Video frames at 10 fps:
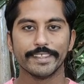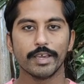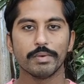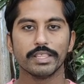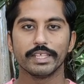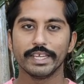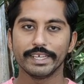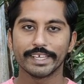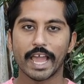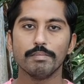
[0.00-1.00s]
அதே மாதிரி
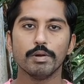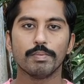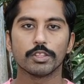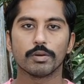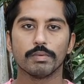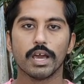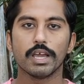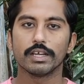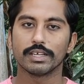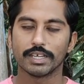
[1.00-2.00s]
கிராம்பு பார்த்தோம்னா
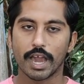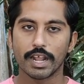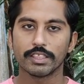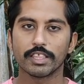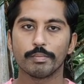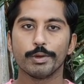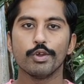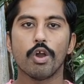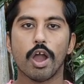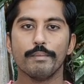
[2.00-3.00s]

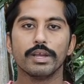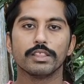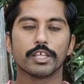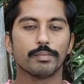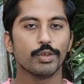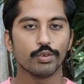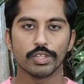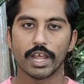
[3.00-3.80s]
காரத்தன்மையும் அமிலத்தன்மையும்